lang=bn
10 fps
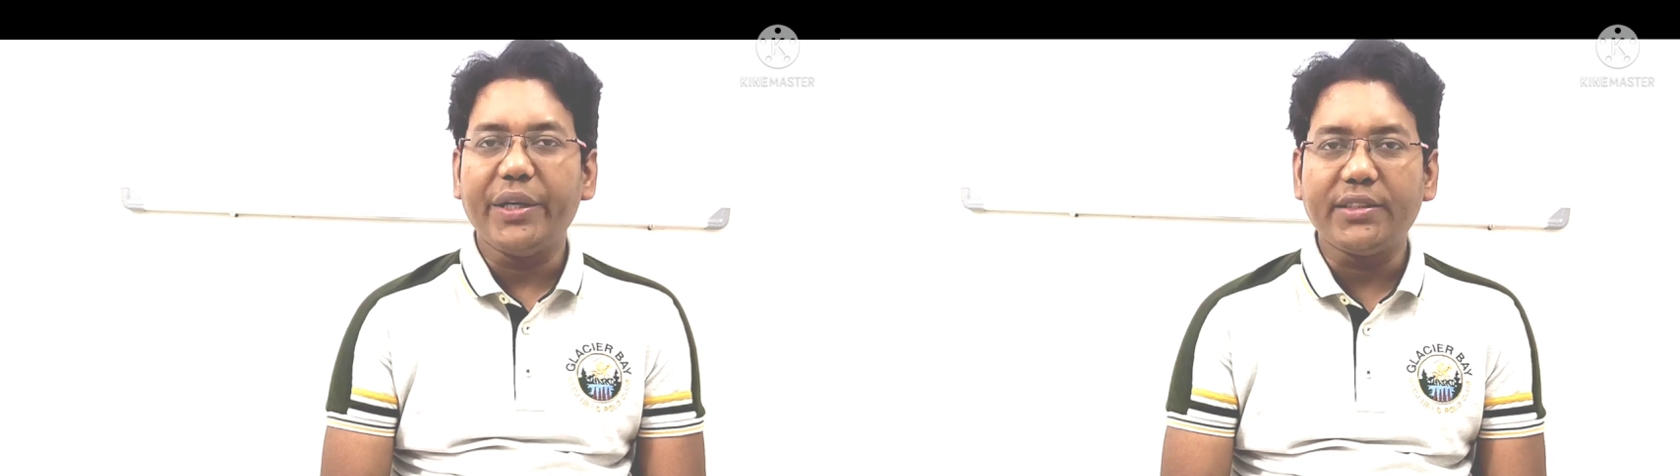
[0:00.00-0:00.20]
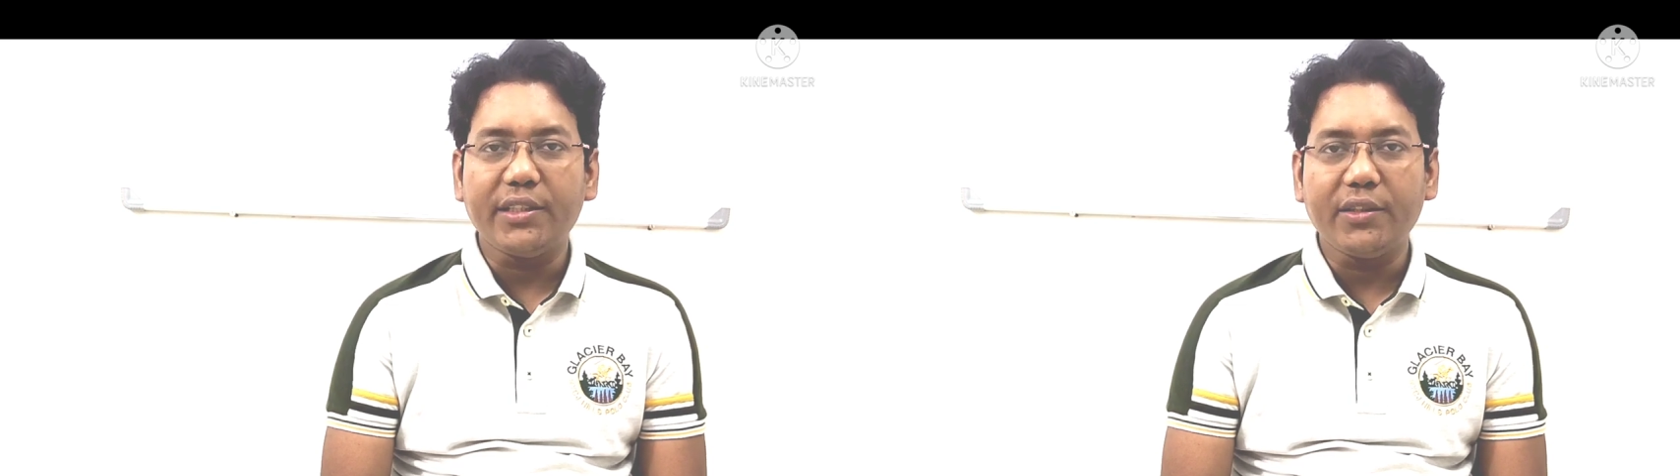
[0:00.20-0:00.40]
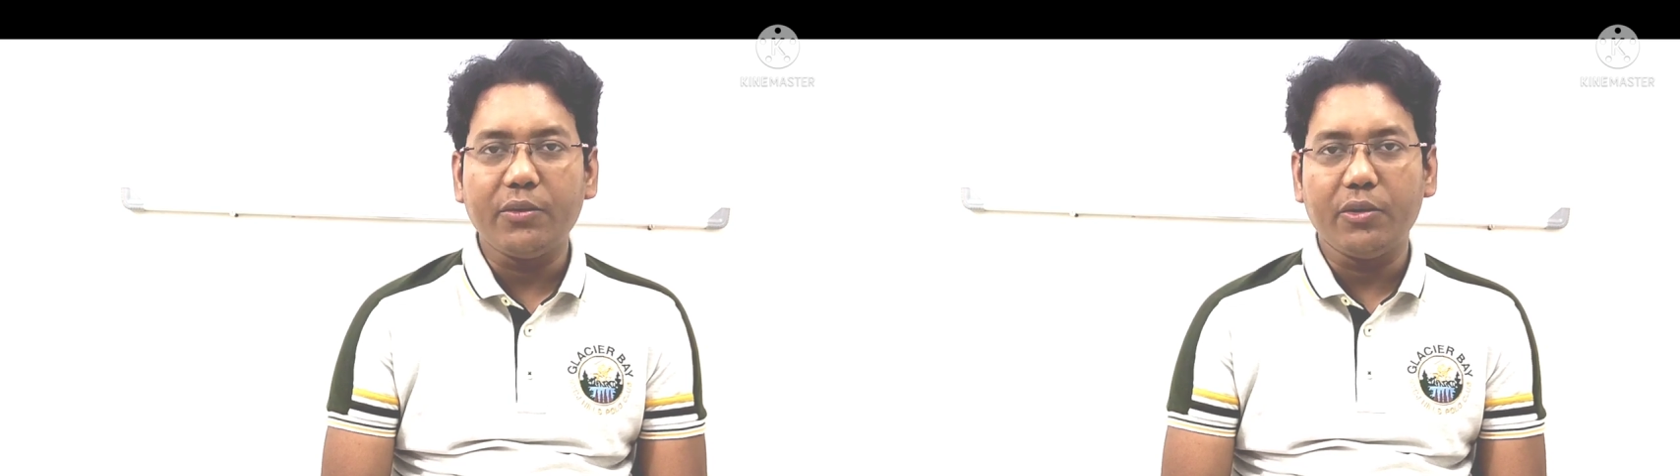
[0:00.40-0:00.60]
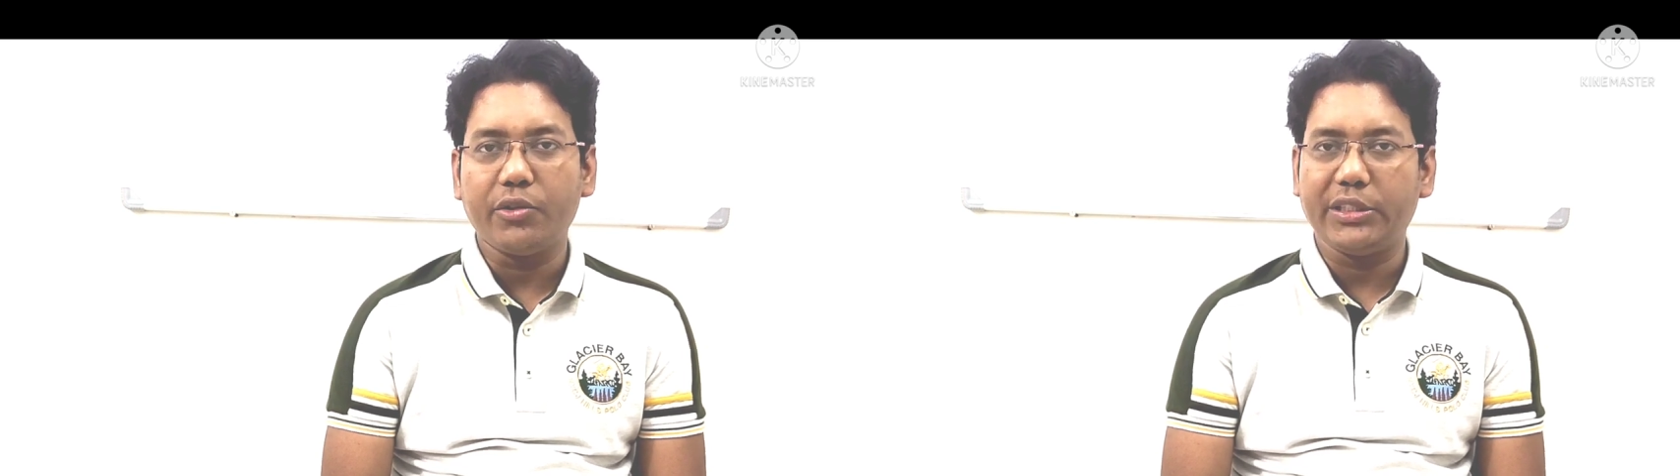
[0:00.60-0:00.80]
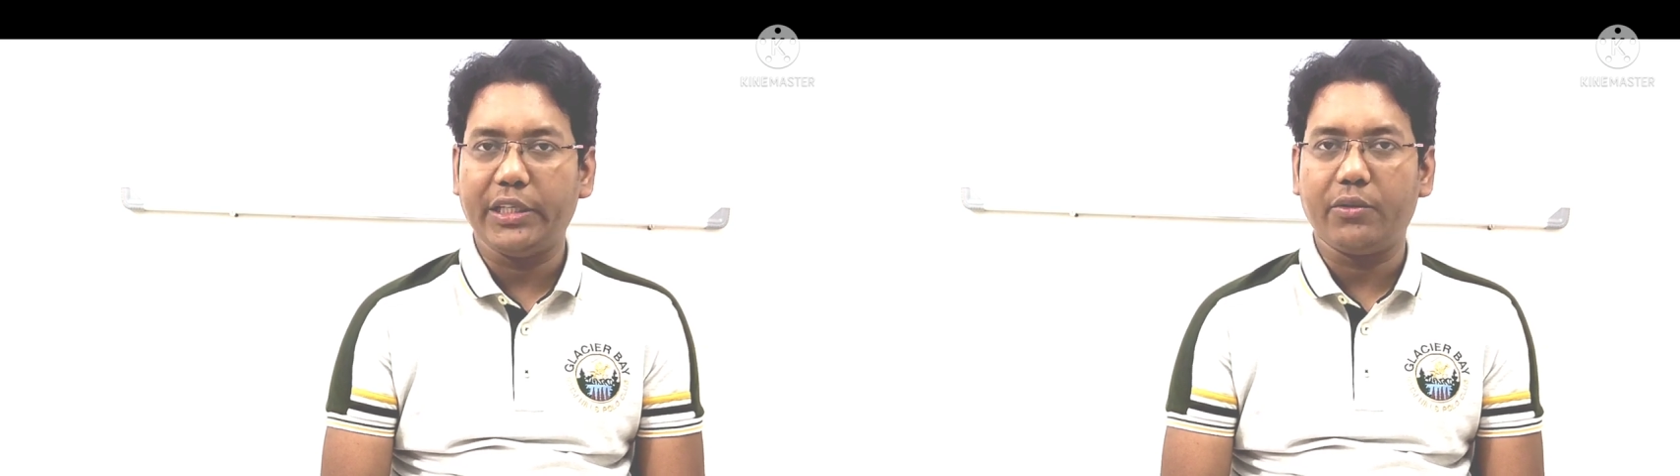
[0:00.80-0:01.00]

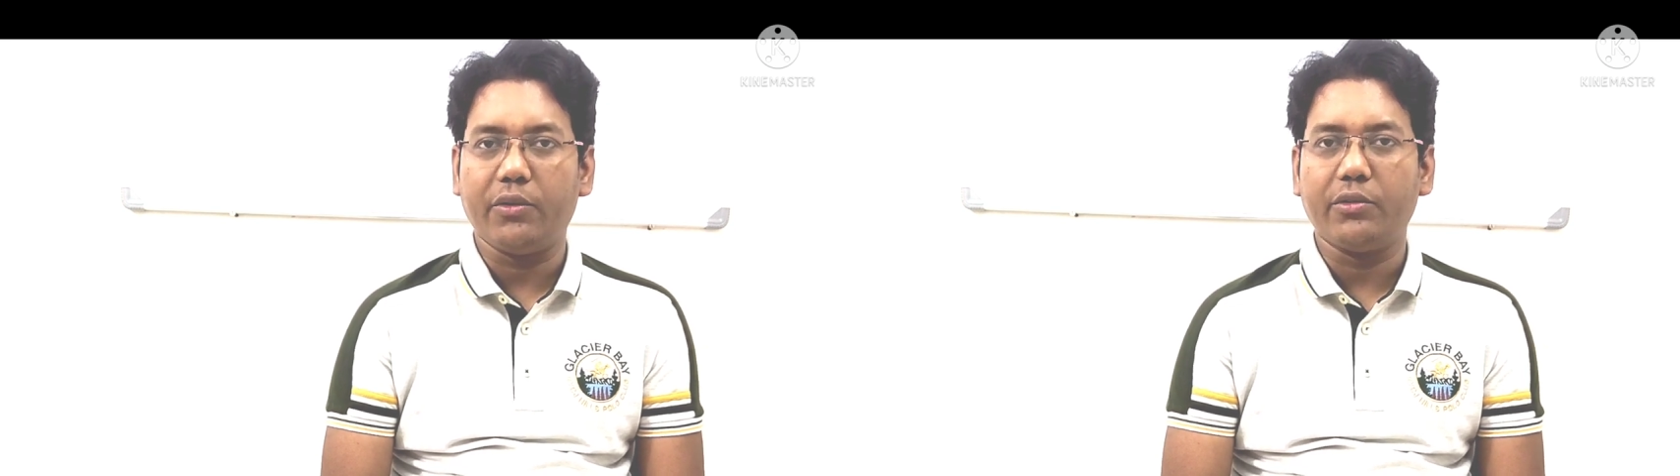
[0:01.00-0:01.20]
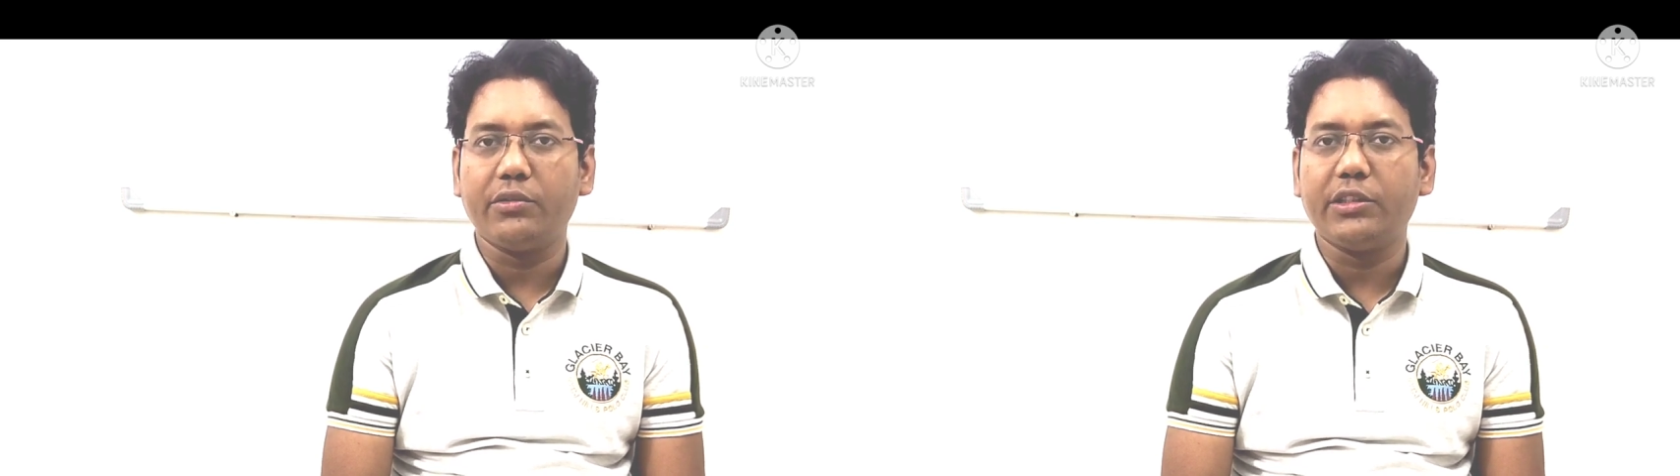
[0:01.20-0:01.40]
বেসিকগুলো শেখো